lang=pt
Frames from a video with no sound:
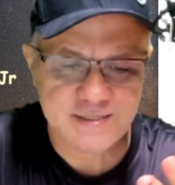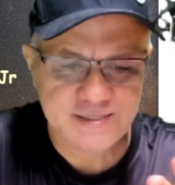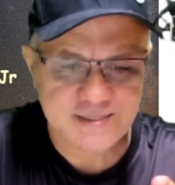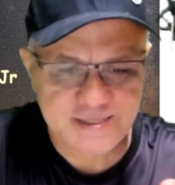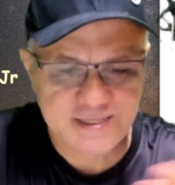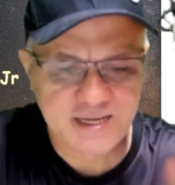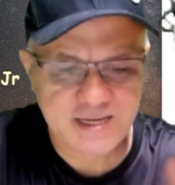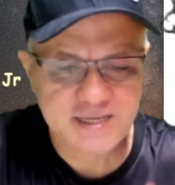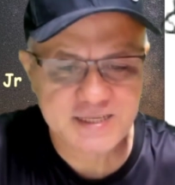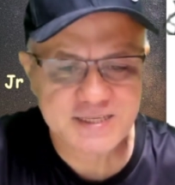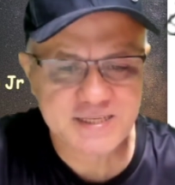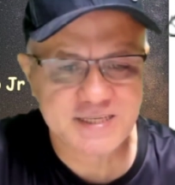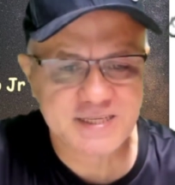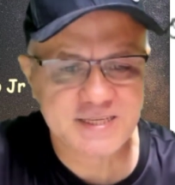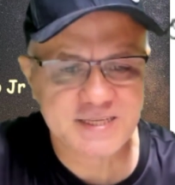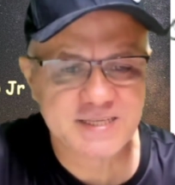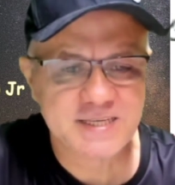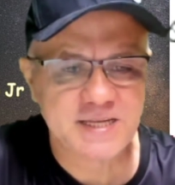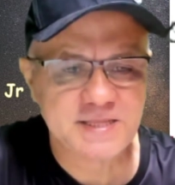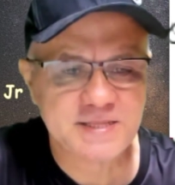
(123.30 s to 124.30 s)
desses
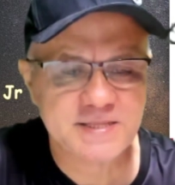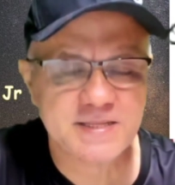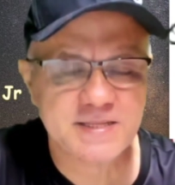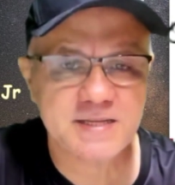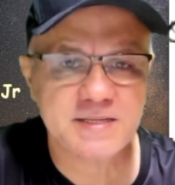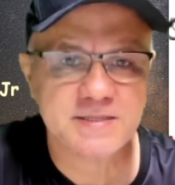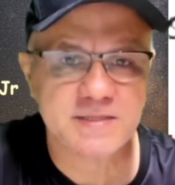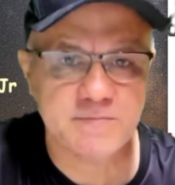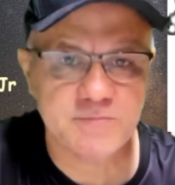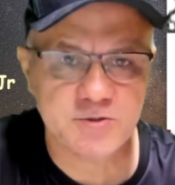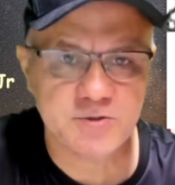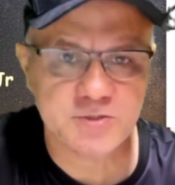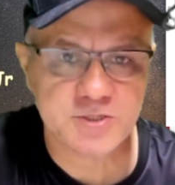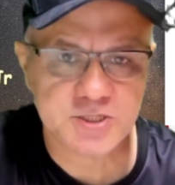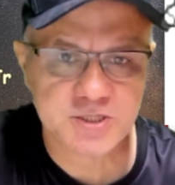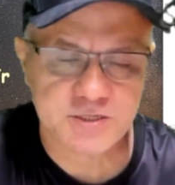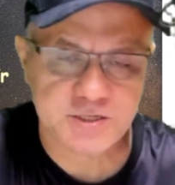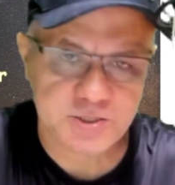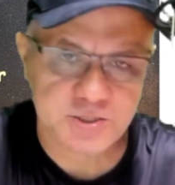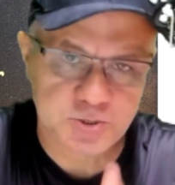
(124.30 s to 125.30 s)
70 mil
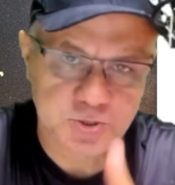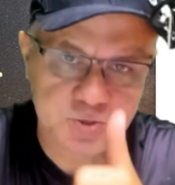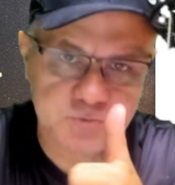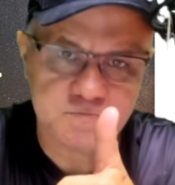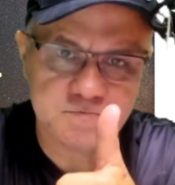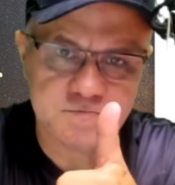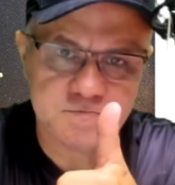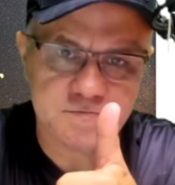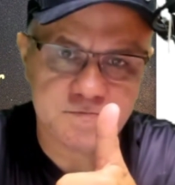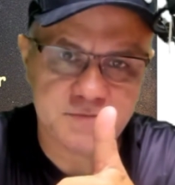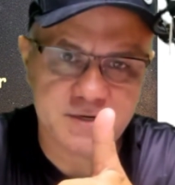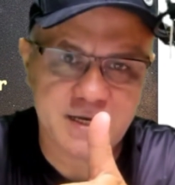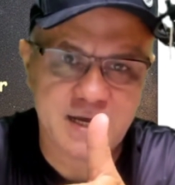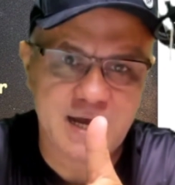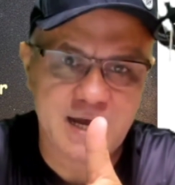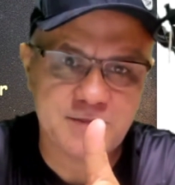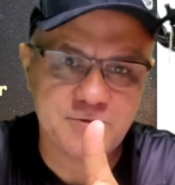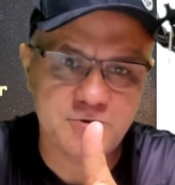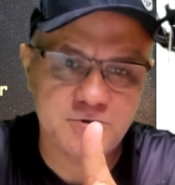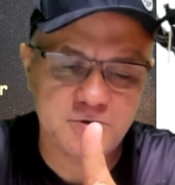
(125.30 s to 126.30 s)
inscritos.
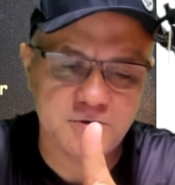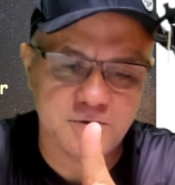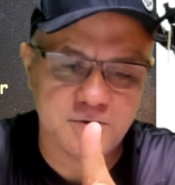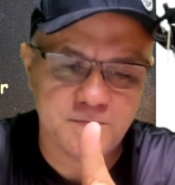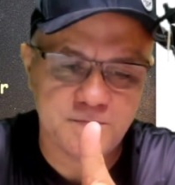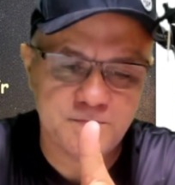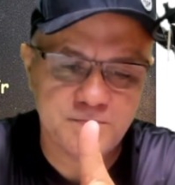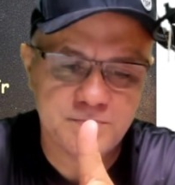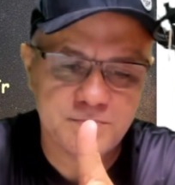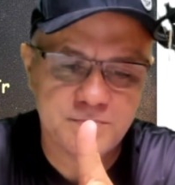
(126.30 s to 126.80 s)
Obrigado!